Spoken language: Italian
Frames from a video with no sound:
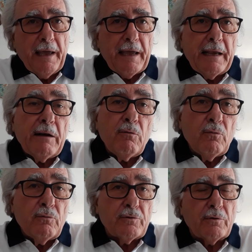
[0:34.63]
e
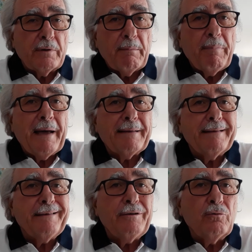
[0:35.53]
l'uso da
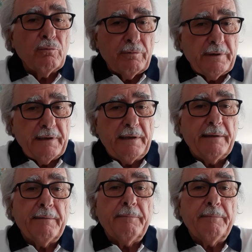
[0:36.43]
parte di tutti